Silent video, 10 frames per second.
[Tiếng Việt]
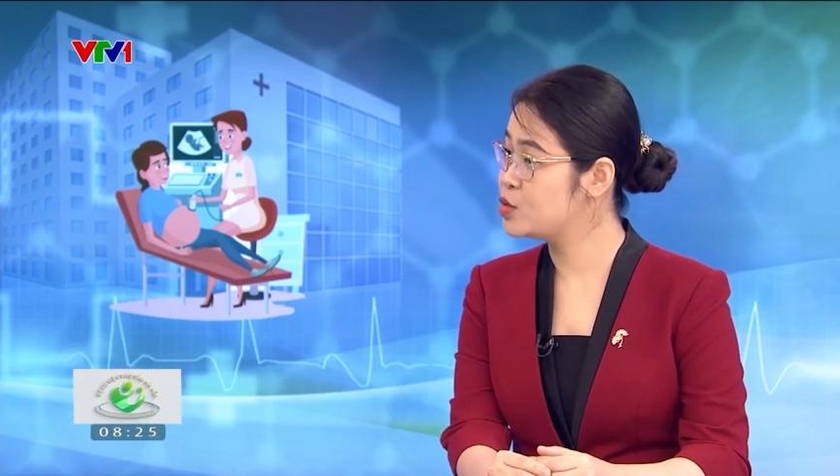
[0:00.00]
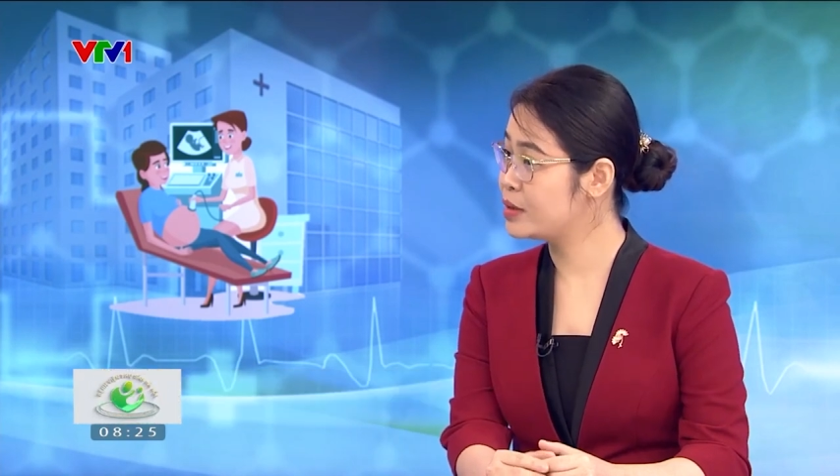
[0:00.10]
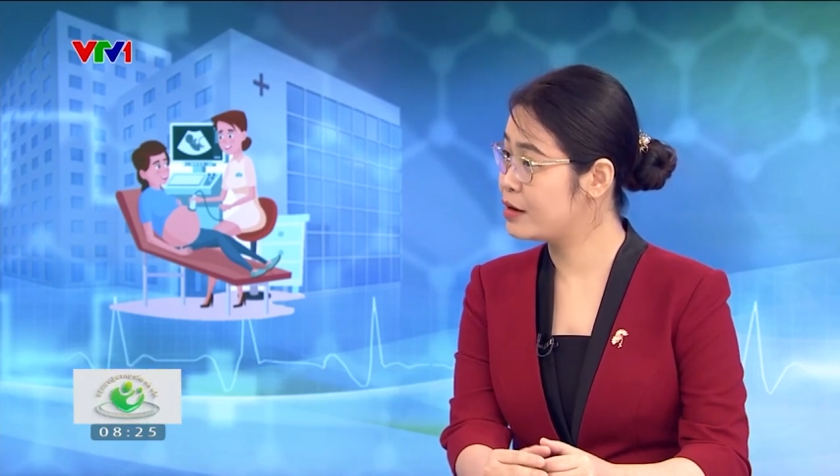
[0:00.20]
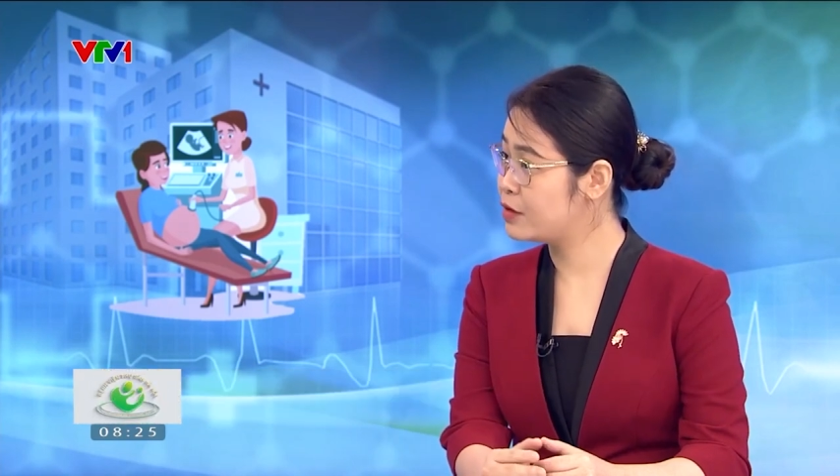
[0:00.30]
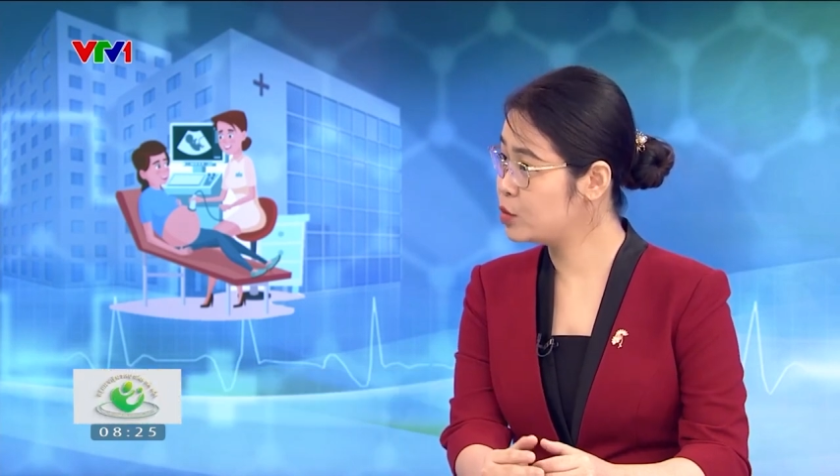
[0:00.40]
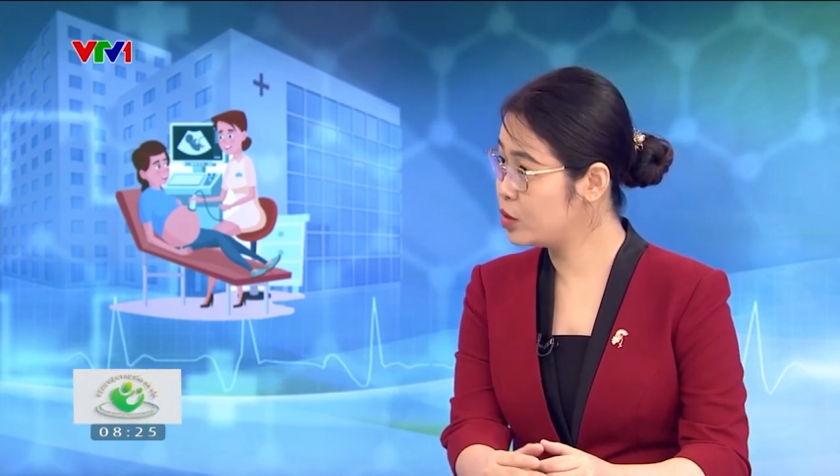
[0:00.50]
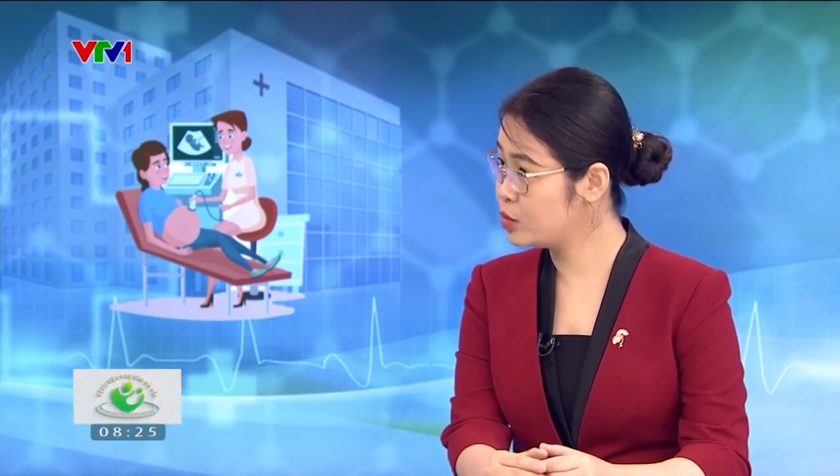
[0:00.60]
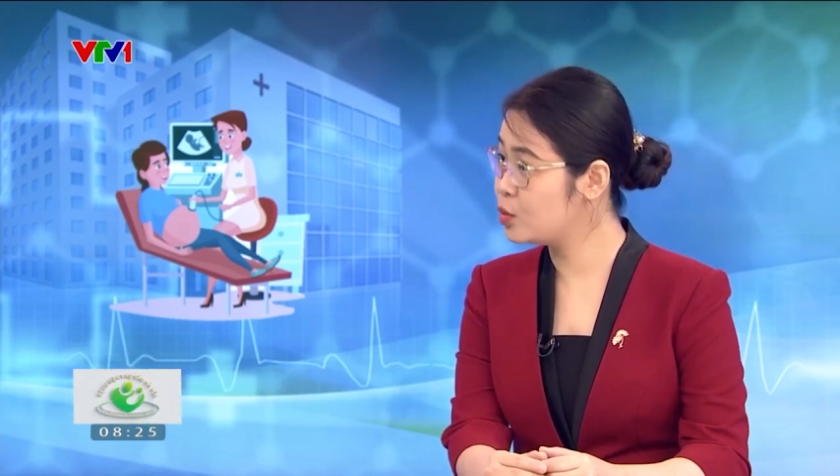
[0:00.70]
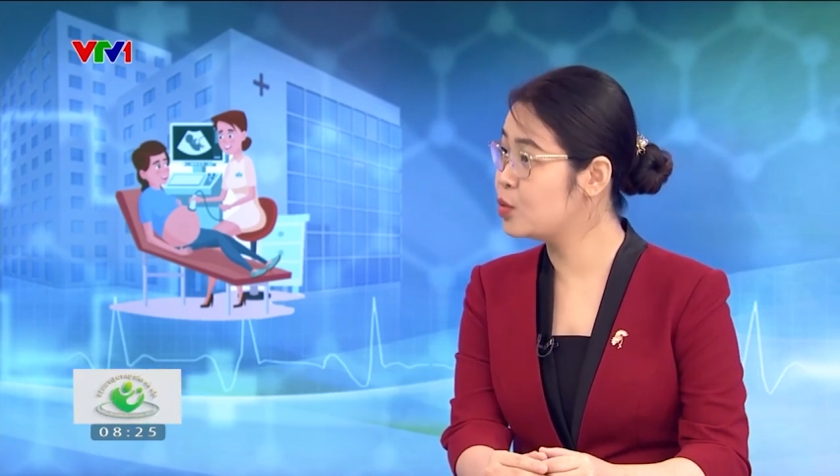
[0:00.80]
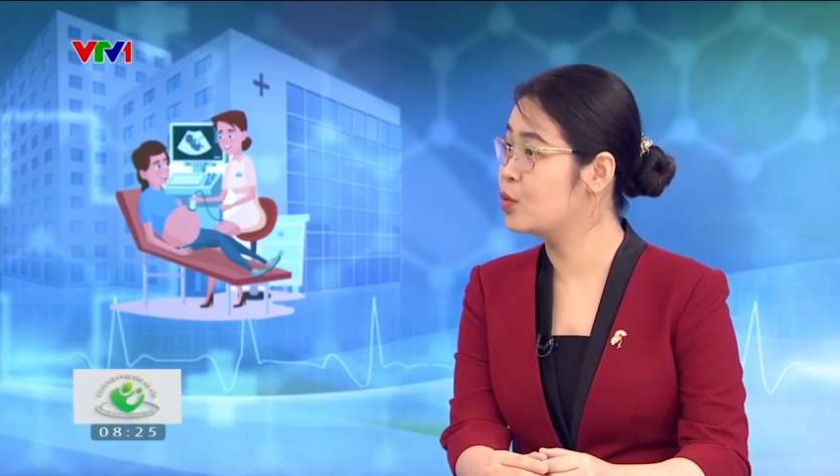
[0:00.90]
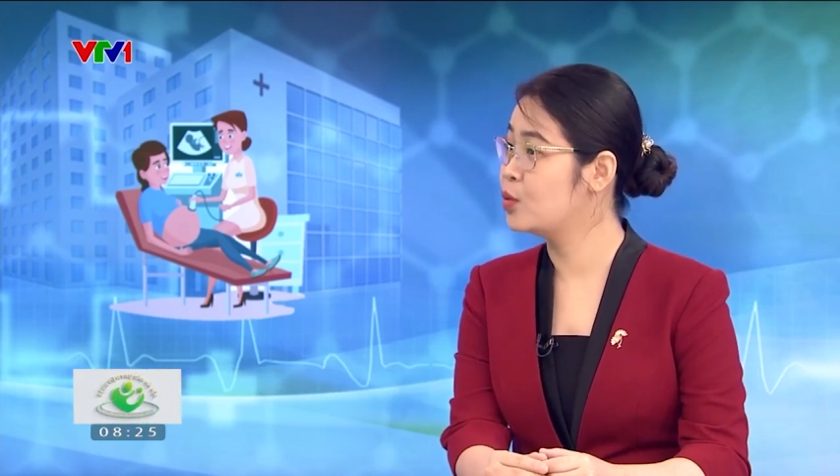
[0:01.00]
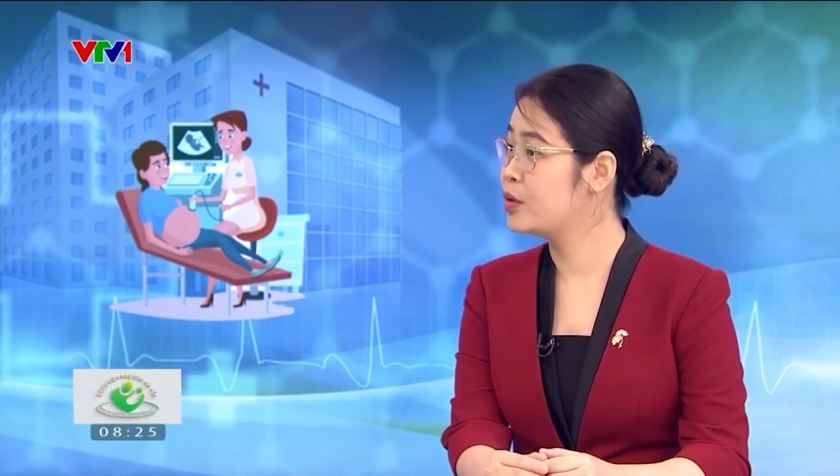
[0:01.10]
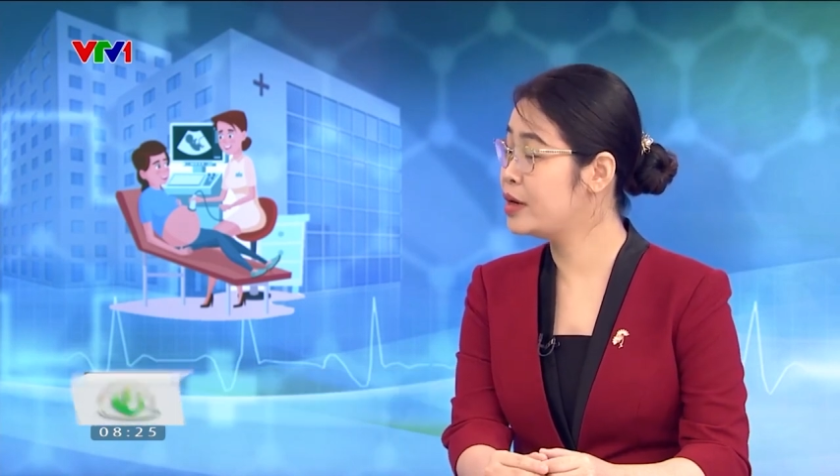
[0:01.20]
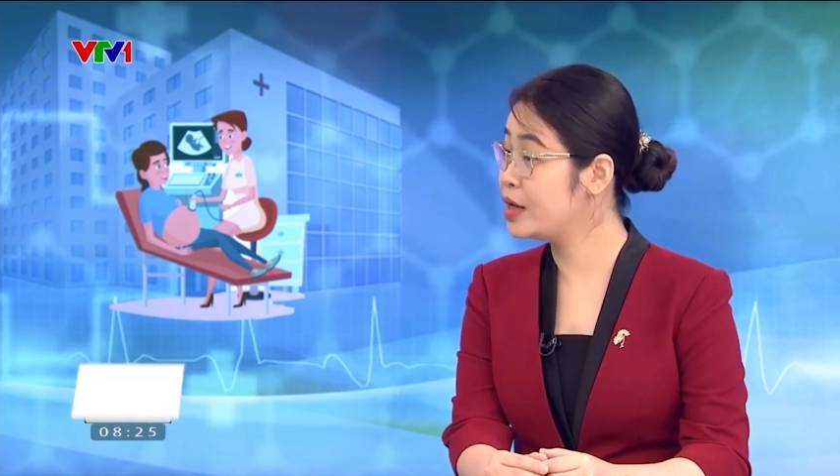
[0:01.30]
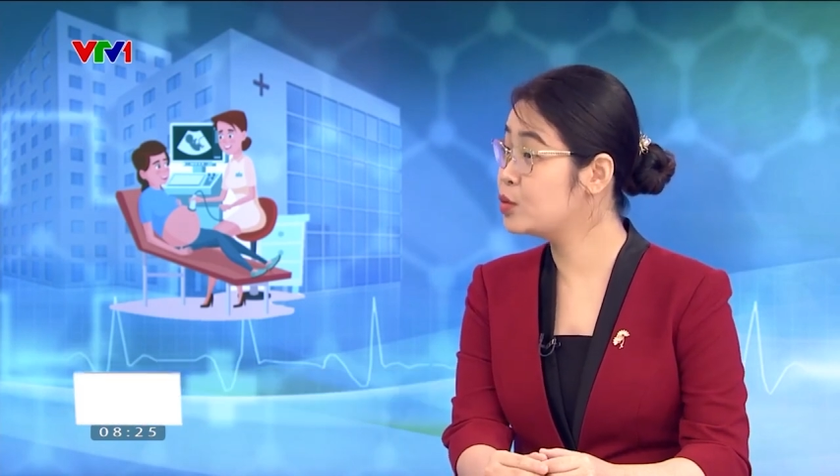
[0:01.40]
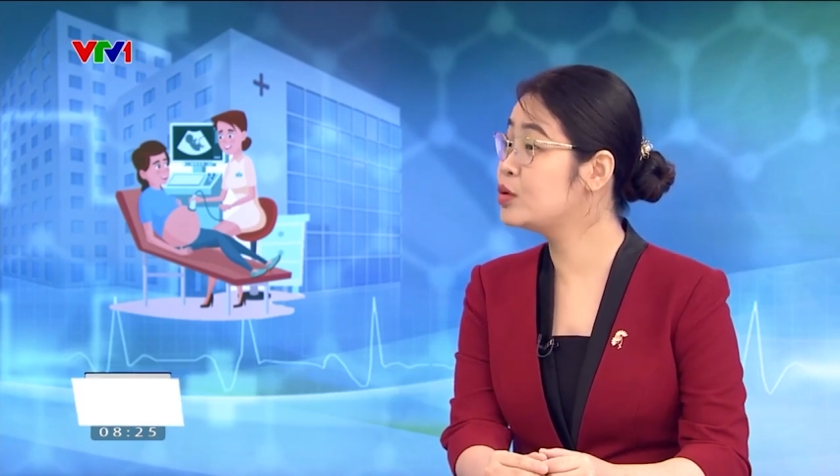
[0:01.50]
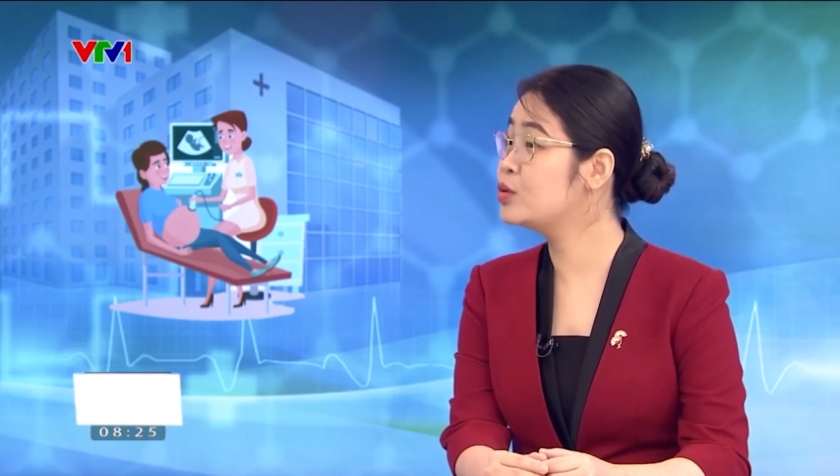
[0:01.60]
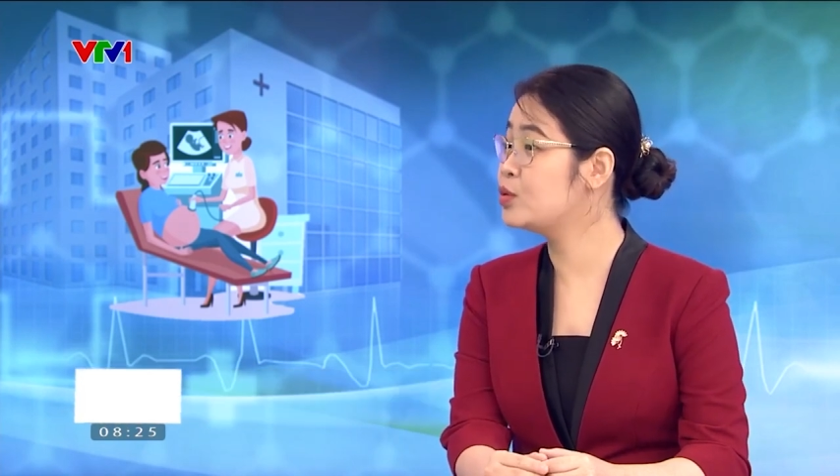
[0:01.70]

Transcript: thì chúng ta vẫn tuân thủ nên tuân